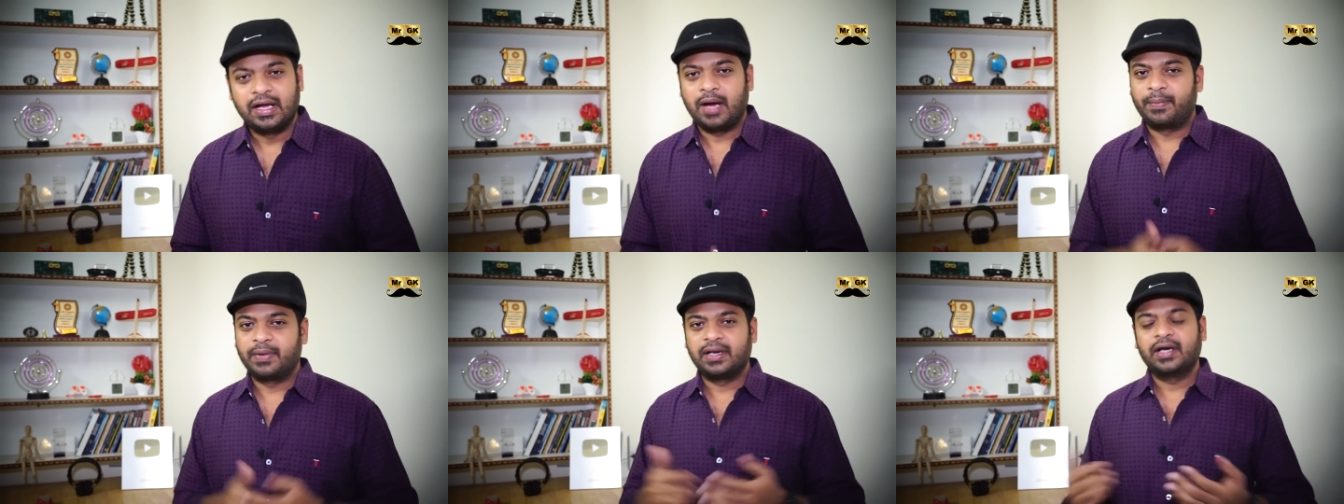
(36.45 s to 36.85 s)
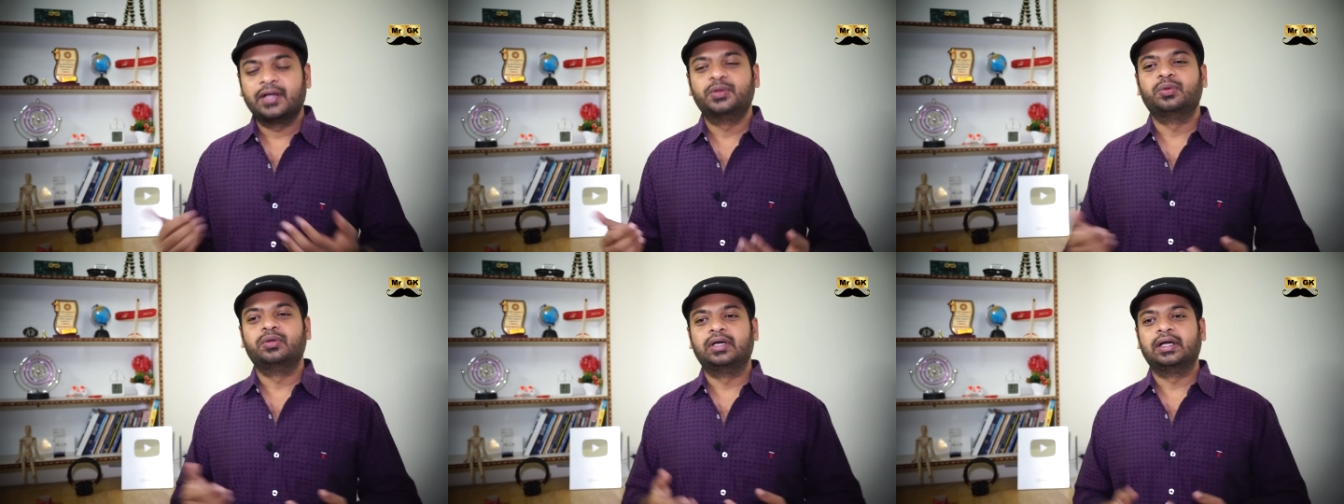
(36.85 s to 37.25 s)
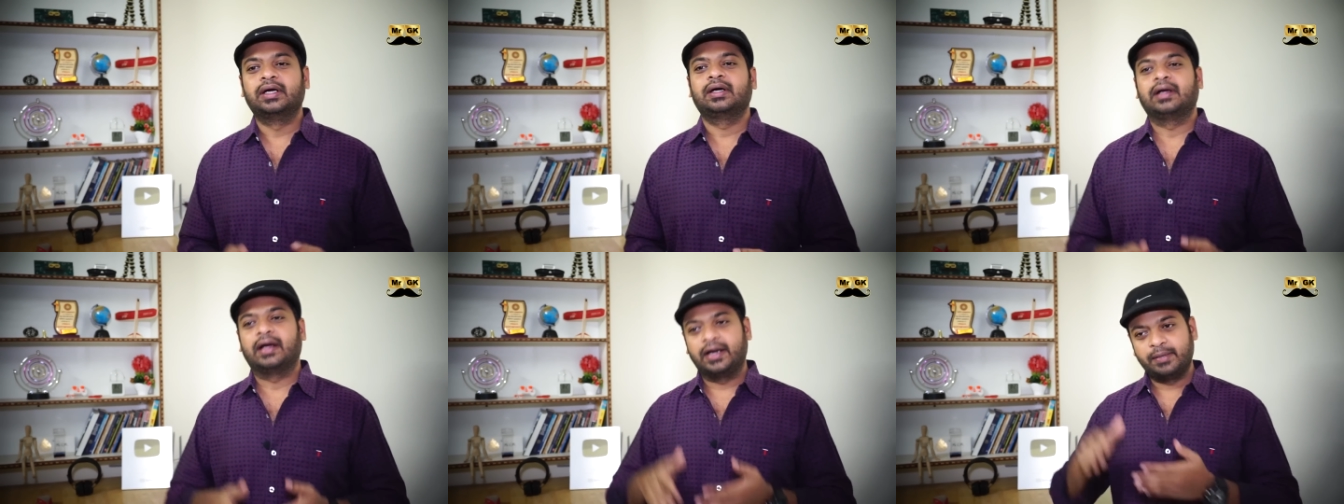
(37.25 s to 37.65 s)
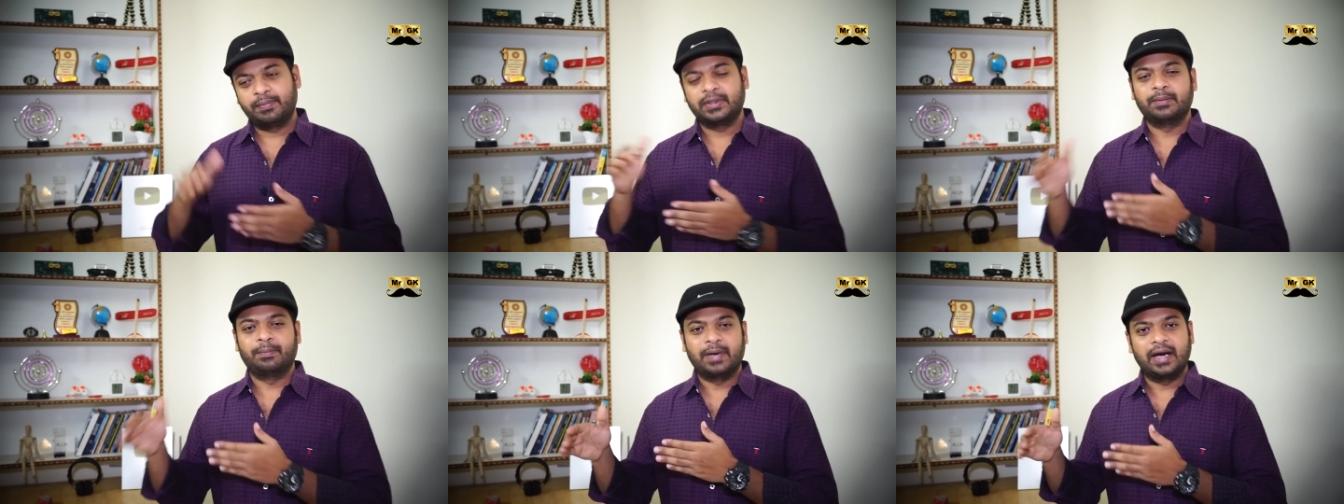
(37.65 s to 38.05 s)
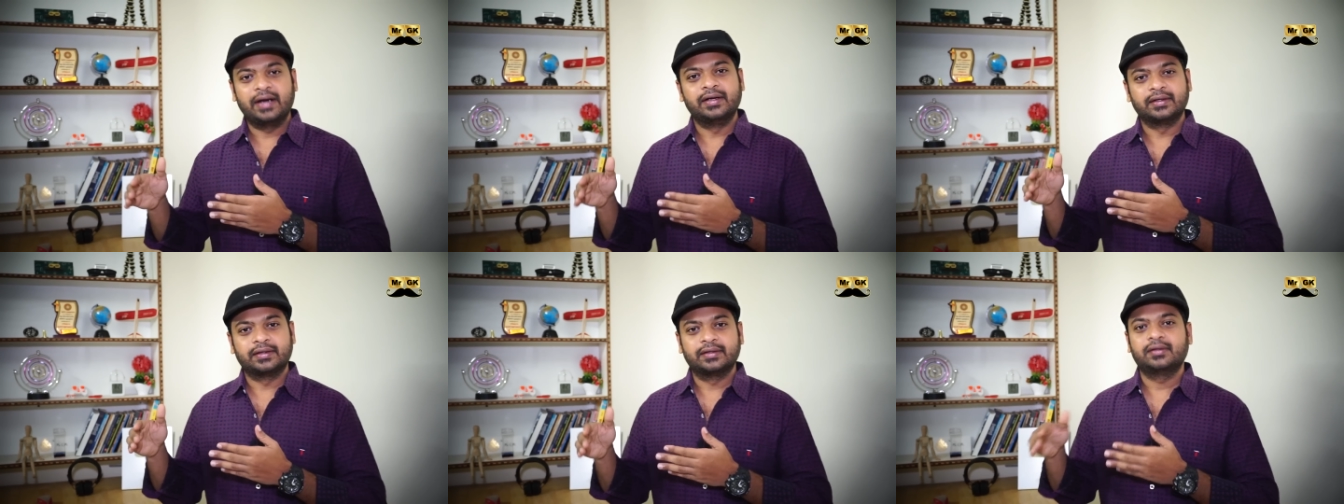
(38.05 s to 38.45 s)
அப்படிலாம் எதுவும் இல்லை கண்டிப்பாக அந்த
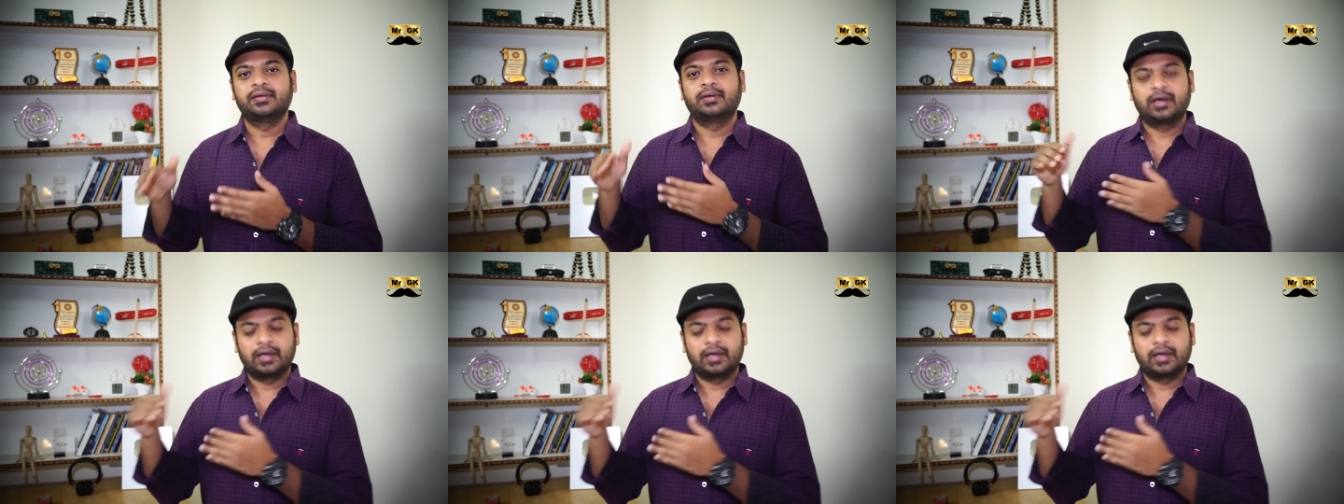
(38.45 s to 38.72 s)
பிளான் இருக்குது